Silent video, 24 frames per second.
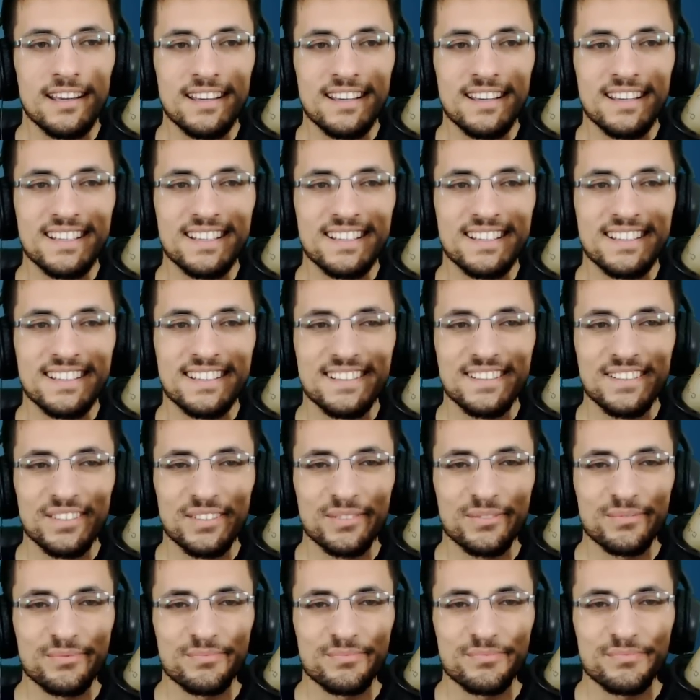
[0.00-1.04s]

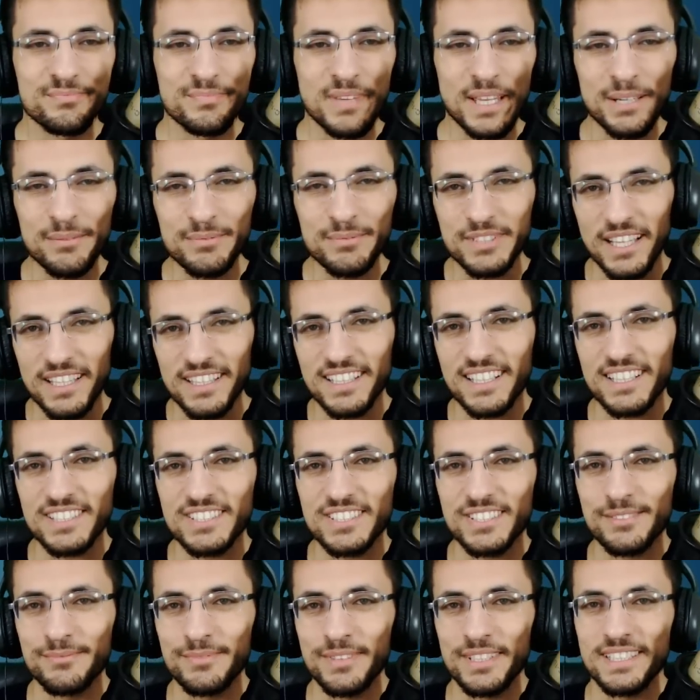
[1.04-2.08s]
Ee, benim sandık
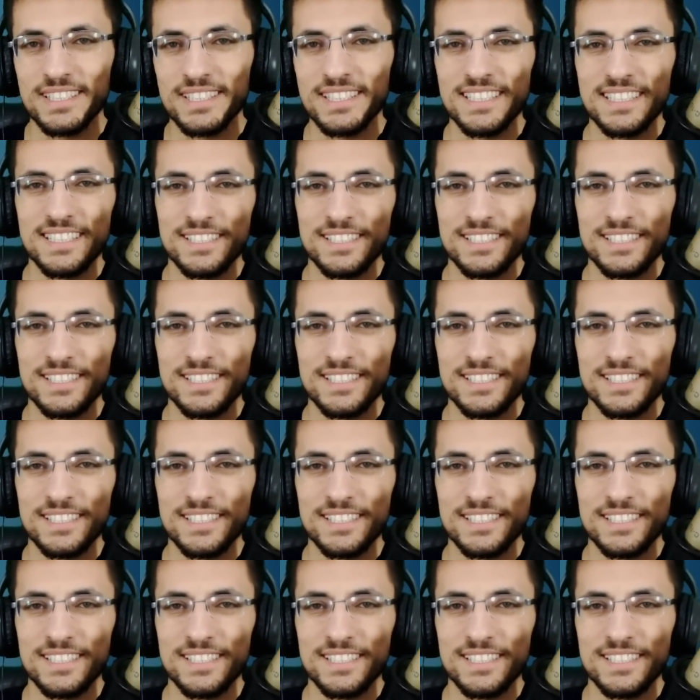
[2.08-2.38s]
açılımlarını